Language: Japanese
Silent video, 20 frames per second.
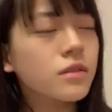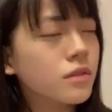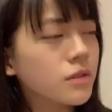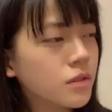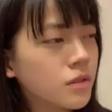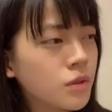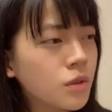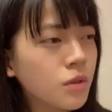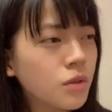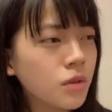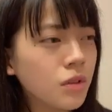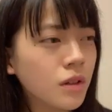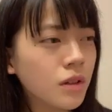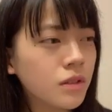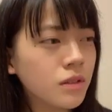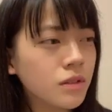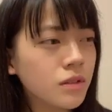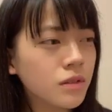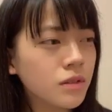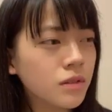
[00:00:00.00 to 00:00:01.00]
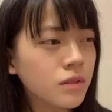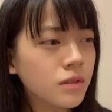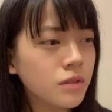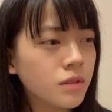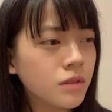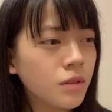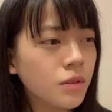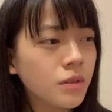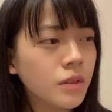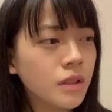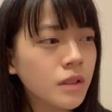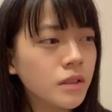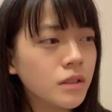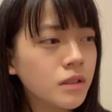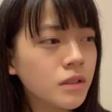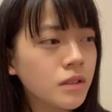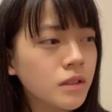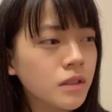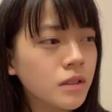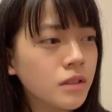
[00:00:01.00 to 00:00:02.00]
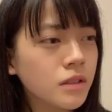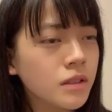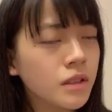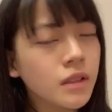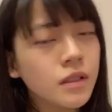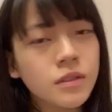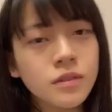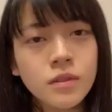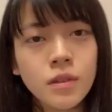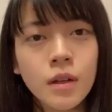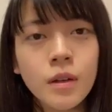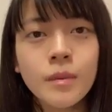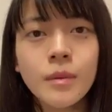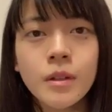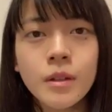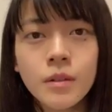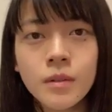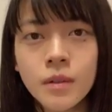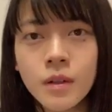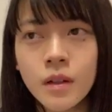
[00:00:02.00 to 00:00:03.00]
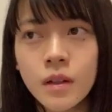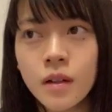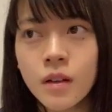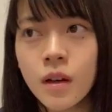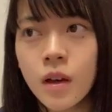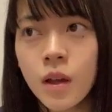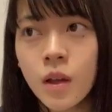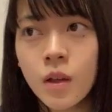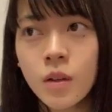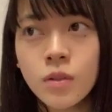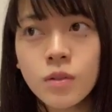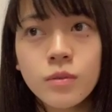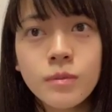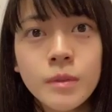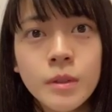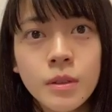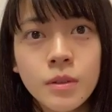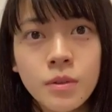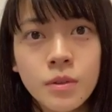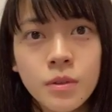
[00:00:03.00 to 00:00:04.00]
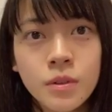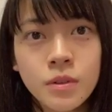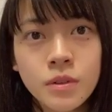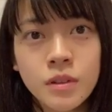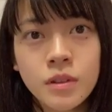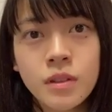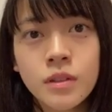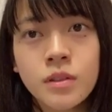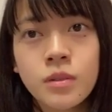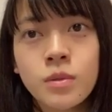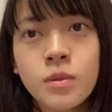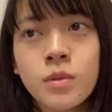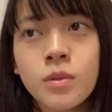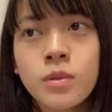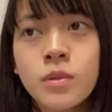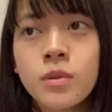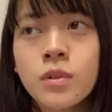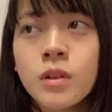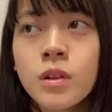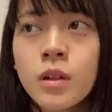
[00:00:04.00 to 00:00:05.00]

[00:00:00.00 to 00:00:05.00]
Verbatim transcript: 4年生ぐらいまでは海で泳いでたけど、